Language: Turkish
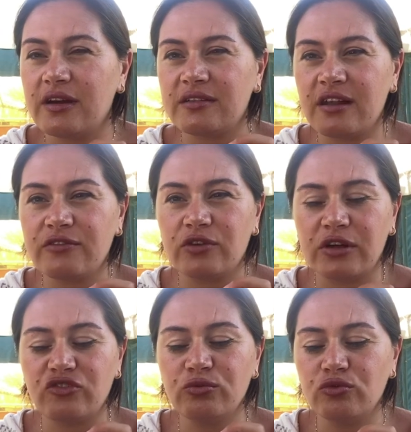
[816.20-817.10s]
Telefon
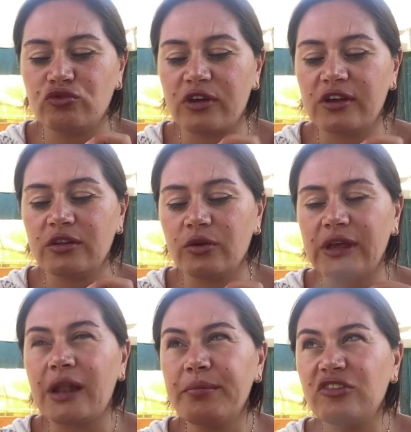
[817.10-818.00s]
açmış. Üç tane de
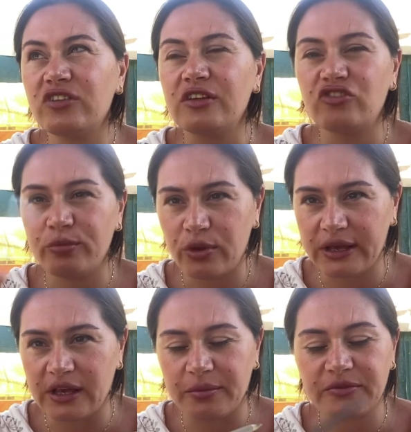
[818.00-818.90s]
yani beş tane çiğ
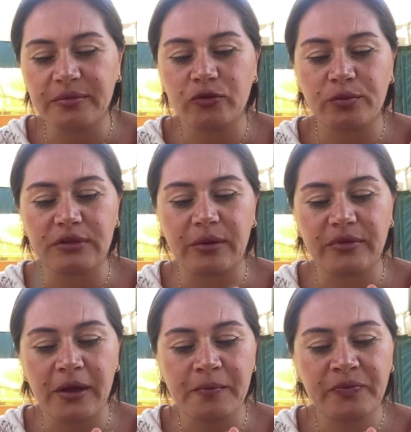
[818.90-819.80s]
börek yaptım
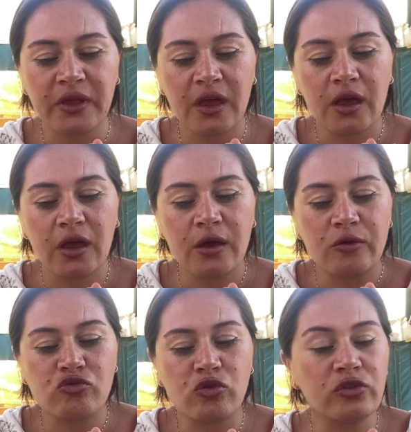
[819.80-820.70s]
toplamda.
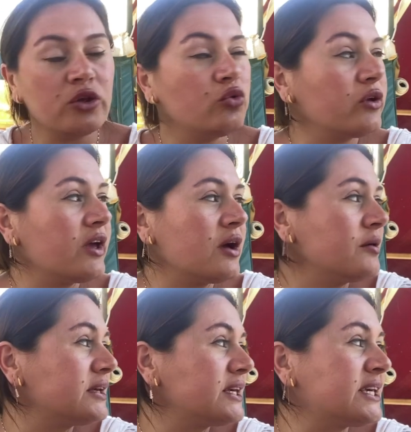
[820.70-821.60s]
Sonra Yura'ya
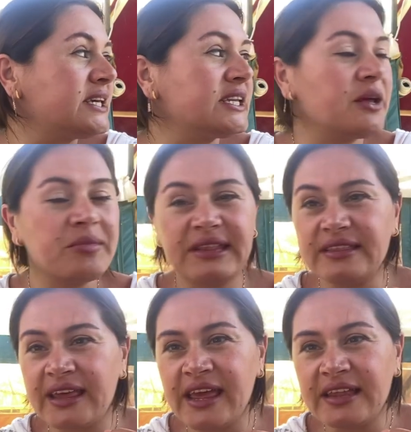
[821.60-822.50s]

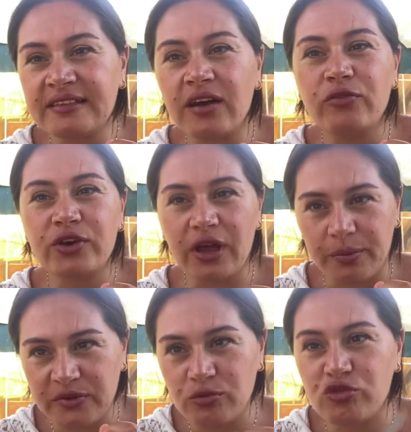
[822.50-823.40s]
kiremitte tavuk
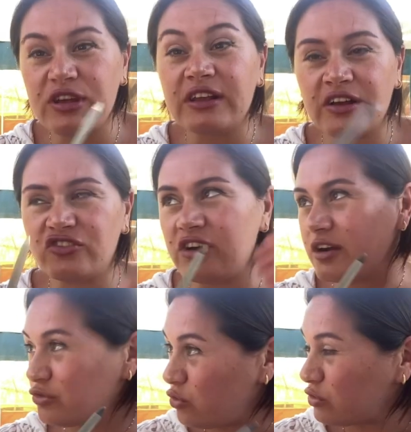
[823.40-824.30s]
yaptım. Üzeri
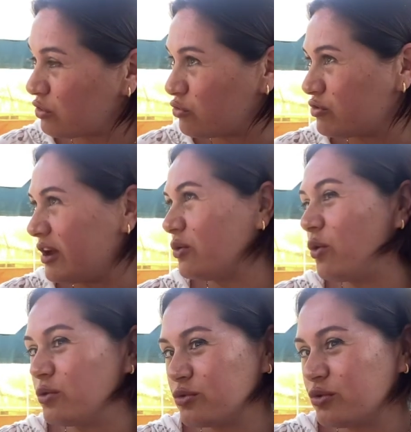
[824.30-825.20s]
kaşarlı çok da güzel
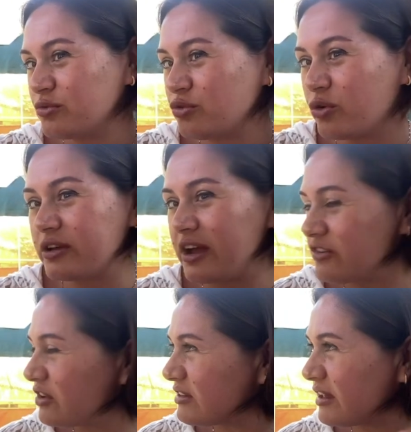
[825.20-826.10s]
oldu. Çok
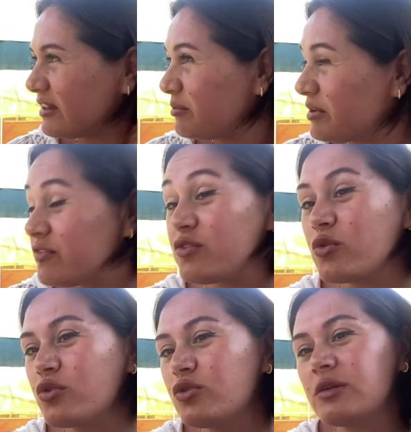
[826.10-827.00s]
gerçekten hem nefis
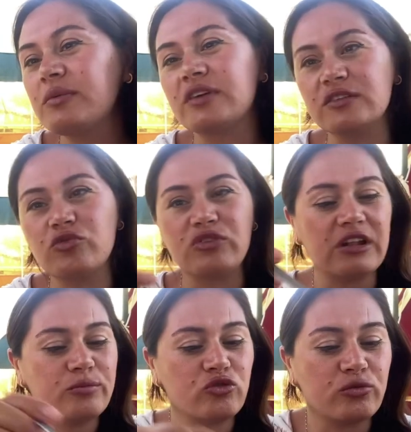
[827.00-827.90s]
görünüyordu hem tadı
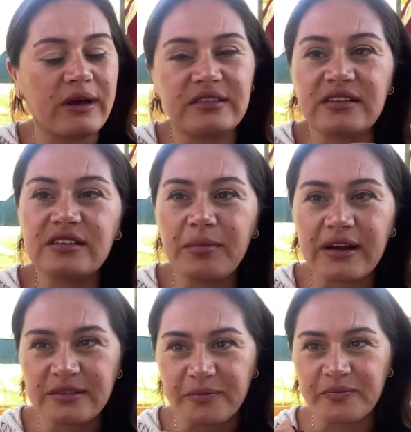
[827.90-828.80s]
güzeldi. Çünkü ben tadına
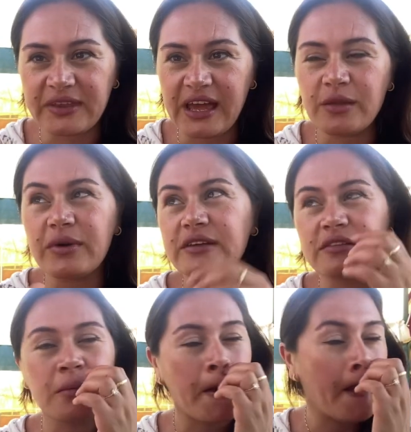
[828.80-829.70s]
baktım. Kendimi ayırdım.